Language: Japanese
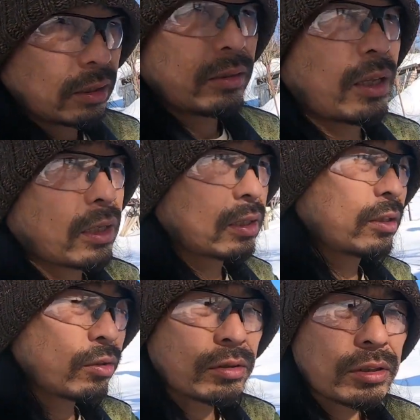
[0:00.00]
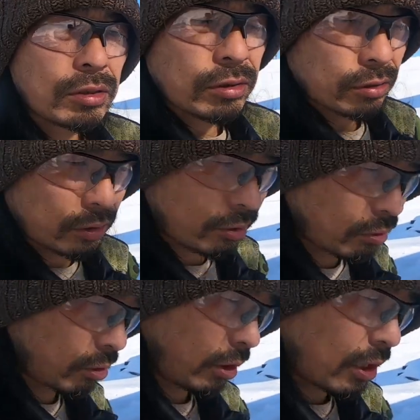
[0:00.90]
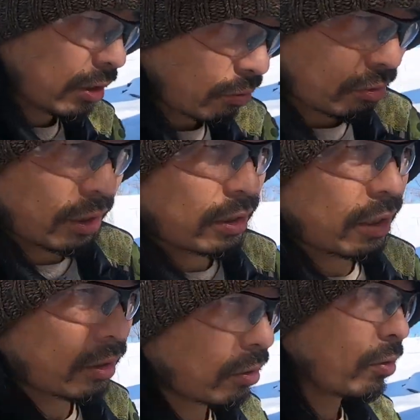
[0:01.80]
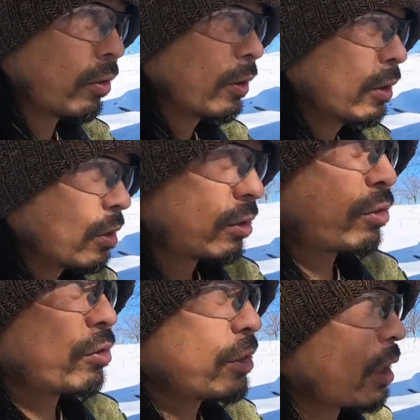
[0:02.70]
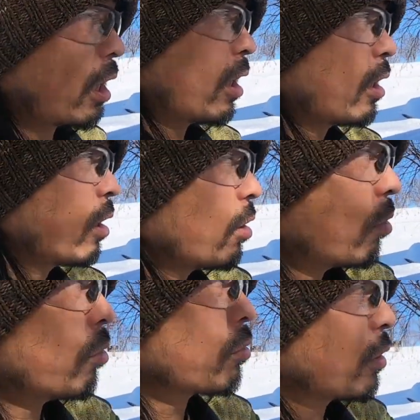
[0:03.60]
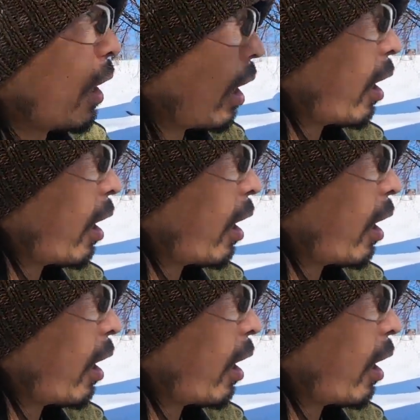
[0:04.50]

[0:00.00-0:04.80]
ね、一つ一つの仕事は大したことないんだけど、種類が多くて、